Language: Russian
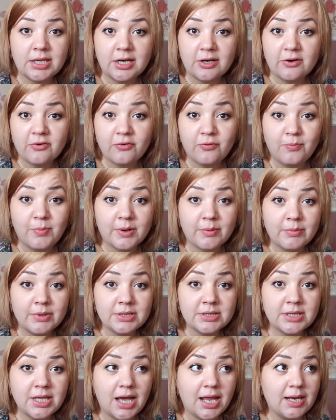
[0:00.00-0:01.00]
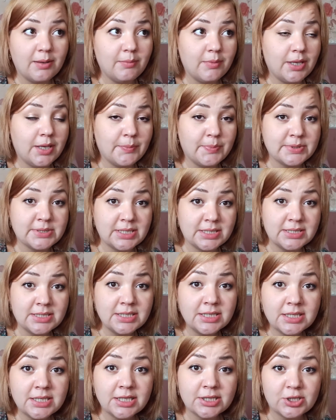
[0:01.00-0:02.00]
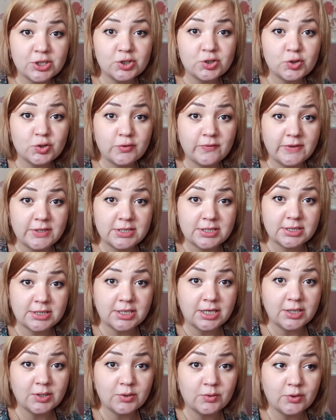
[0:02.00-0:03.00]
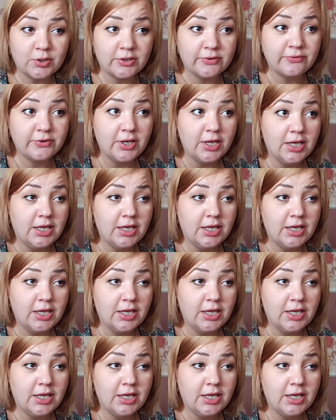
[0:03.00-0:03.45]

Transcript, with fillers: как в Барментале меня посадили на 1200 калорий,